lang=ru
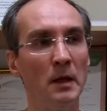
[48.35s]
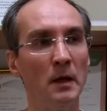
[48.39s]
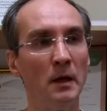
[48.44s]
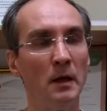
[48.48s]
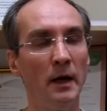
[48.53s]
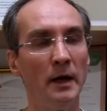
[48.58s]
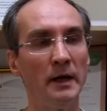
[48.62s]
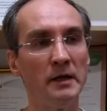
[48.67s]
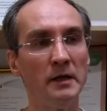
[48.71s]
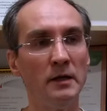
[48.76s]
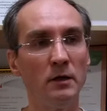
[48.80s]

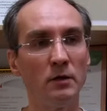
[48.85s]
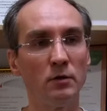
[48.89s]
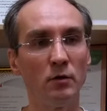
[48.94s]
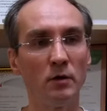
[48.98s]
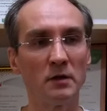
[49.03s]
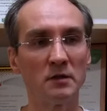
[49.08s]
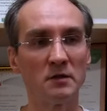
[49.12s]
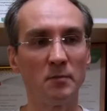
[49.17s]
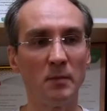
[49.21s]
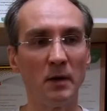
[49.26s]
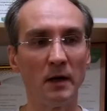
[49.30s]
они не
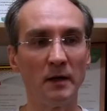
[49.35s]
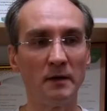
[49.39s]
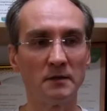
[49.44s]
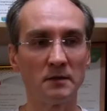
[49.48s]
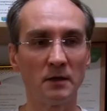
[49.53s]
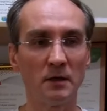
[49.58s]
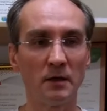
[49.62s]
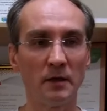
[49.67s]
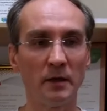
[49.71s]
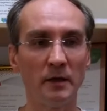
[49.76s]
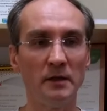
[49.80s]
только смогли
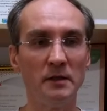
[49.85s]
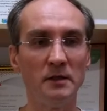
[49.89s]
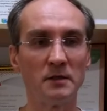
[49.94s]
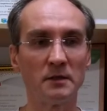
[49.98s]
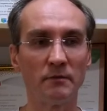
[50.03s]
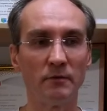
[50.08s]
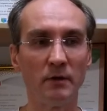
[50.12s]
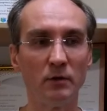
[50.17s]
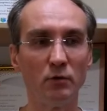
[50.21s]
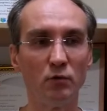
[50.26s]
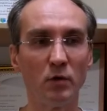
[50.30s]
сохранить
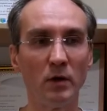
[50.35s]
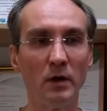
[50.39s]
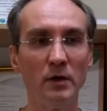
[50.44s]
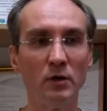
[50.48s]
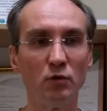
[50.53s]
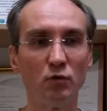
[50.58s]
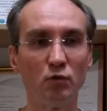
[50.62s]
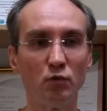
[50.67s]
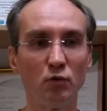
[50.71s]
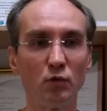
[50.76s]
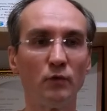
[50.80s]
свою
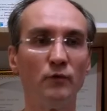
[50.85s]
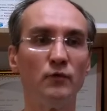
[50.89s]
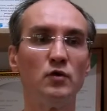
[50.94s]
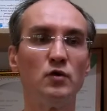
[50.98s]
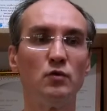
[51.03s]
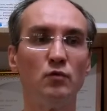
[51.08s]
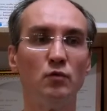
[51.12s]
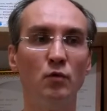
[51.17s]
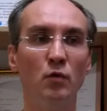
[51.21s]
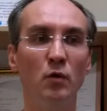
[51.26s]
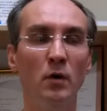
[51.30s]
клиентуру
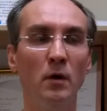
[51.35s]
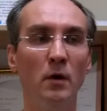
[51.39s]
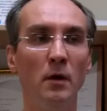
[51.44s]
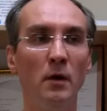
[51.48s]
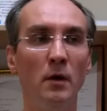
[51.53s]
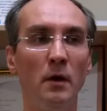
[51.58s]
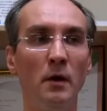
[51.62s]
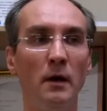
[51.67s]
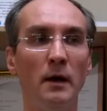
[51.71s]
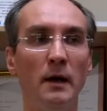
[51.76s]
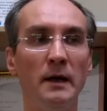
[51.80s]
всю,
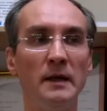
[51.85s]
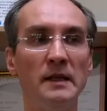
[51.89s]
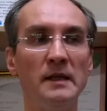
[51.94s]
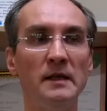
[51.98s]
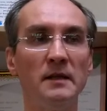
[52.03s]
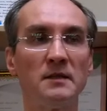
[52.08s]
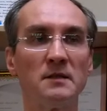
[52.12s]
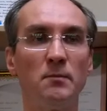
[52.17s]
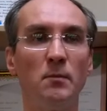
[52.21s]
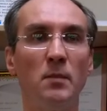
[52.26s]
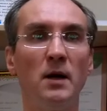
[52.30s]

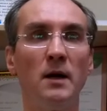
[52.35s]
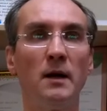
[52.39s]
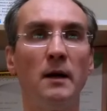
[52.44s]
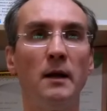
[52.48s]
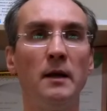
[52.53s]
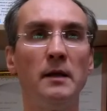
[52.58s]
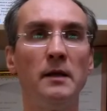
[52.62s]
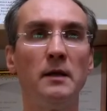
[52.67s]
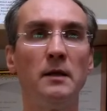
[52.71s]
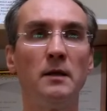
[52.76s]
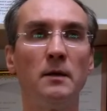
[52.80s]
они
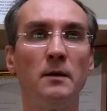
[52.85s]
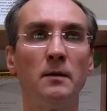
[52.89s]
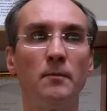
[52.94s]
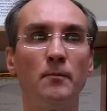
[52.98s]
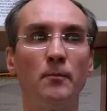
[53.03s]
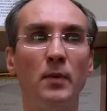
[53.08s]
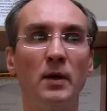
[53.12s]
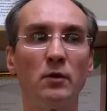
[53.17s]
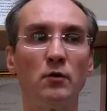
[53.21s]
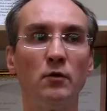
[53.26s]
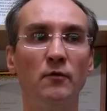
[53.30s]
смогли
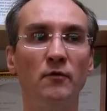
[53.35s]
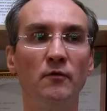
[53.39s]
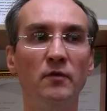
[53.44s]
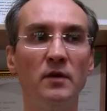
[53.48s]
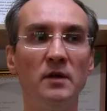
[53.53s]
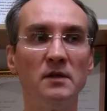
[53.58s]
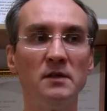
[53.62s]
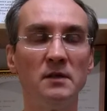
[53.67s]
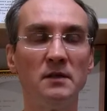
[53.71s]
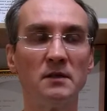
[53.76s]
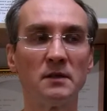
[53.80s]
потом
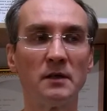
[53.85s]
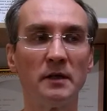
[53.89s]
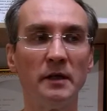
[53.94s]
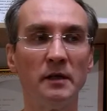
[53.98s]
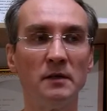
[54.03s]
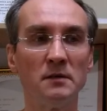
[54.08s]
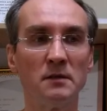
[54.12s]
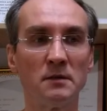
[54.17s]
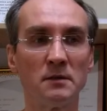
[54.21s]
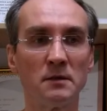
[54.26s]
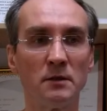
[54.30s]
выйти из
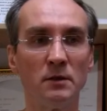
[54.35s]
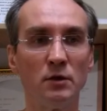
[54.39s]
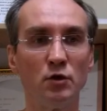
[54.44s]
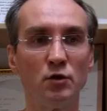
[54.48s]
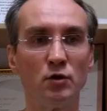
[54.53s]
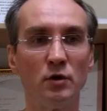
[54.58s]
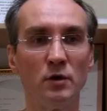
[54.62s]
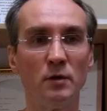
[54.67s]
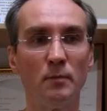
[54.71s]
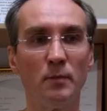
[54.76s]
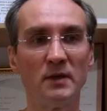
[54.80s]
кризиса
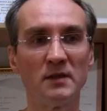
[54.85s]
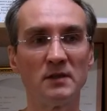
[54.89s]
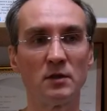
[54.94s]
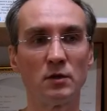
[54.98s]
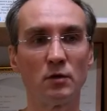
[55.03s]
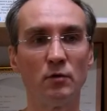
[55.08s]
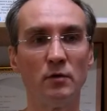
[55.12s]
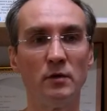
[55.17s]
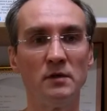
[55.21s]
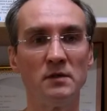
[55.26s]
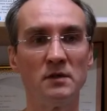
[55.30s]
еще и
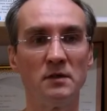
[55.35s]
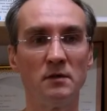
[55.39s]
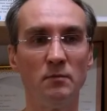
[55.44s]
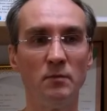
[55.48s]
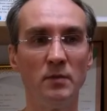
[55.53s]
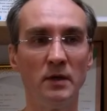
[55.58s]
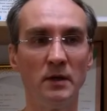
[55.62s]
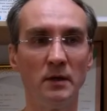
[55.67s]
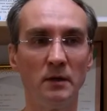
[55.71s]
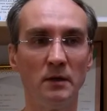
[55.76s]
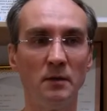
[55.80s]
построить
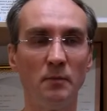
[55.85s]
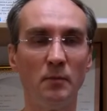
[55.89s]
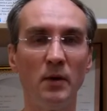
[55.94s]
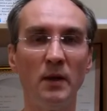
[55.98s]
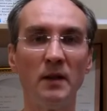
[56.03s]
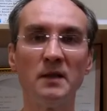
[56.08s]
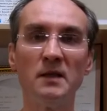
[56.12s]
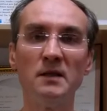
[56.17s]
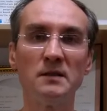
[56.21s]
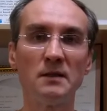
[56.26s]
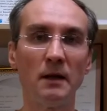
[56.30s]
себе
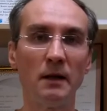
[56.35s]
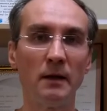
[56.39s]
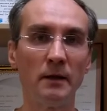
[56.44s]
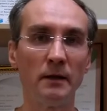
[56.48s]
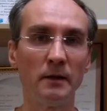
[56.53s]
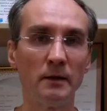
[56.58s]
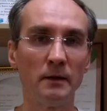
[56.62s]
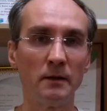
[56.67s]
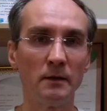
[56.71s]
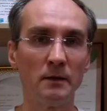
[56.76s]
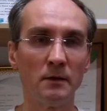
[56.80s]

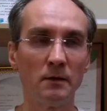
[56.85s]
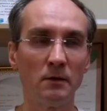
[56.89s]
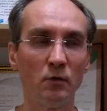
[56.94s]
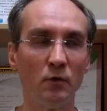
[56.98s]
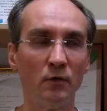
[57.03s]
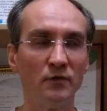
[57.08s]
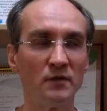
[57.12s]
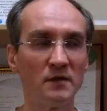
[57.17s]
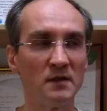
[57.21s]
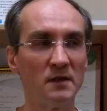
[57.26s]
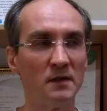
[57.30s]
дополнительный
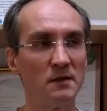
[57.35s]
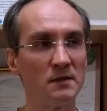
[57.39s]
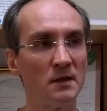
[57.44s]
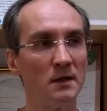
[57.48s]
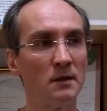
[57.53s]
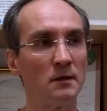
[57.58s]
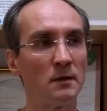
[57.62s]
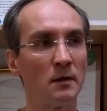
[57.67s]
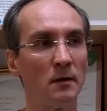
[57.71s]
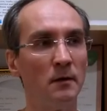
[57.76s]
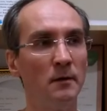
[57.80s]
офисный
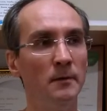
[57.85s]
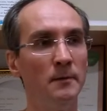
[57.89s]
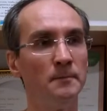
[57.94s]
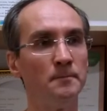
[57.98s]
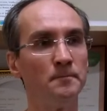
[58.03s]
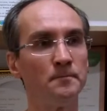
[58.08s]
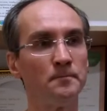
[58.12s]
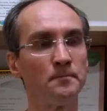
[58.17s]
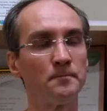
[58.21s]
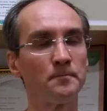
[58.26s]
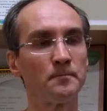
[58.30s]
центр –
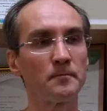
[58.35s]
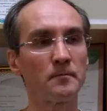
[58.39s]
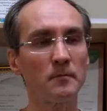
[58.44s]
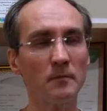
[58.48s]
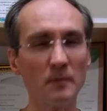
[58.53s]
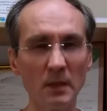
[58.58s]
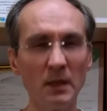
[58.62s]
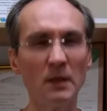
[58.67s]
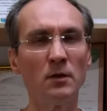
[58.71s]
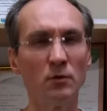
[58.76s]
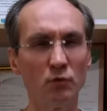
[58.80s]

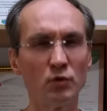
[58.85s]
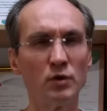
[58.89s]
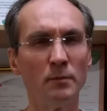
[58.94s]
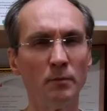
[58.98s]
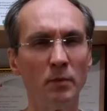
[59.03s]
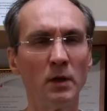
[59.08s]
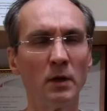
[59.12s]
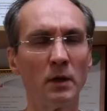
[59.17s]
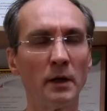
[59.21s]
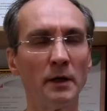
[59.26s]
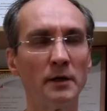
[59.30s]
это уже
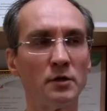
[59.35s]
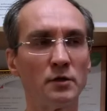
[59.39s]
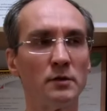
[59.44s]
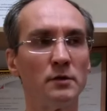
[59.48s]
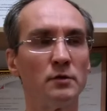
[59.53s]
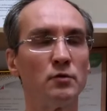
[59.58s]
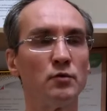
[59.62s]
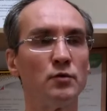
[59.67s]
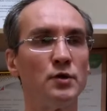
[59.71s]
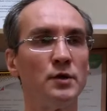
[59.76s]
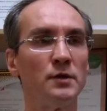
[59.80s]
было, конечно,
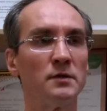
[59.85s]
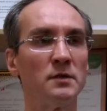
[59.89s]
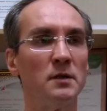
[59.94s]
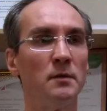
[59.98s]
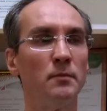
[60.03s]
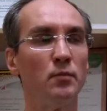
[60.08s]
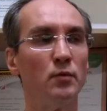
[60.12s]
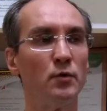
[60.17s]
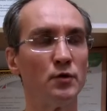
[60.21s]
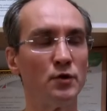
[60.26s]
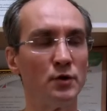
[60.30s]
существенно
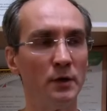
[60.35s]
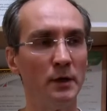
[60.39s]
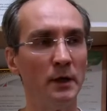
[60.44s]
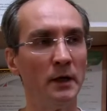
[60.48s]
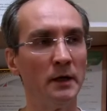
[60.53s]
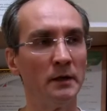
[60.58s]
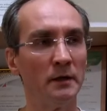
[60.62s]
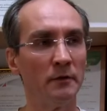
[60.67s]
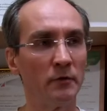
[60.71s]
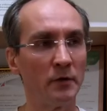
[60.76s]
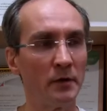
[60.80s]
позже, да,
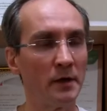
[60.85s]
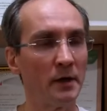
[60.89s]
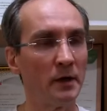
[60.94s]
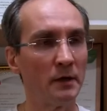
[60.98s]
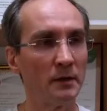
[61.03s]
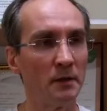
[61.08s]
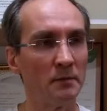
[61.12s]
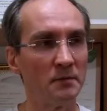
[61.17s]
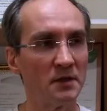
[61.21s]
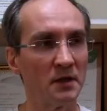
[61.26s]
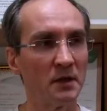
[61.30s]
и наверняка
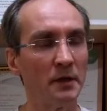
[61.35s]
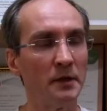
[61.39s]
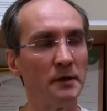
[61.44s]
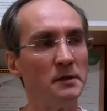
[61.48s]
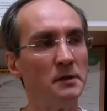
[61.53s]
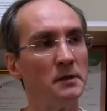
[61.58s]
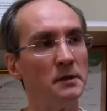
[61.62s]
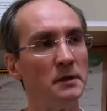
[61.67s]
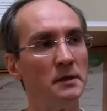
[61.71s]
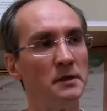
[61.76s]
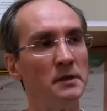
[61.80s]
там за
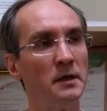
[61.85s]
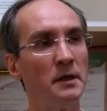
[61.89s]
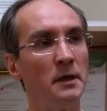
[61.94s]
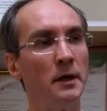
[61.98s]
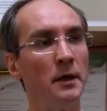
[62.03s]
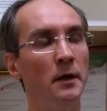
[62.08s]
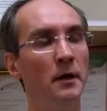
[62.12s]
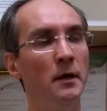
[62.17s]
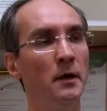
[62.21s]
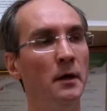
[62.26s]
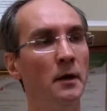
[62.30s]
кредитные
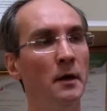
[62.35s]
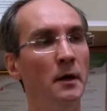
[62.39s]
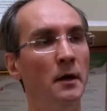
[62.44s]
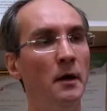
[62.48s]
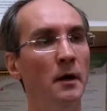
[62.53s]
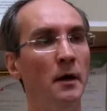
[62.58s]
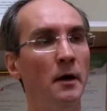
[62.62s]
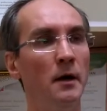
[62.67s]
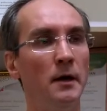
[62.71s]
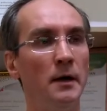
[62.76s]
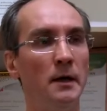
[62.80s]
деньги.
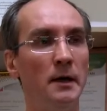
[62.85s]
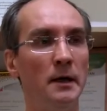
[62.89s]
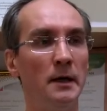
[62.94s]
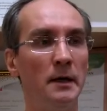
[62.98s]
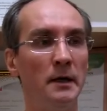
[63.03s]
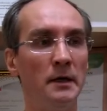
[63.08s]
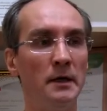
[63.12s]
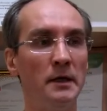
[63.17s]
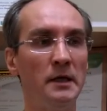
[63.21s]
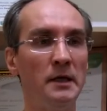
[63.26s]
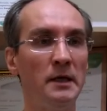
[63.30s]

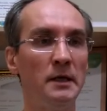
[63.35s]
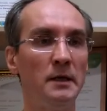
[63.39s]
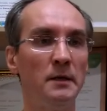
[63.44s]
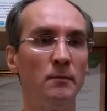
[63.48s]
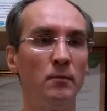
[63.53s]
А, и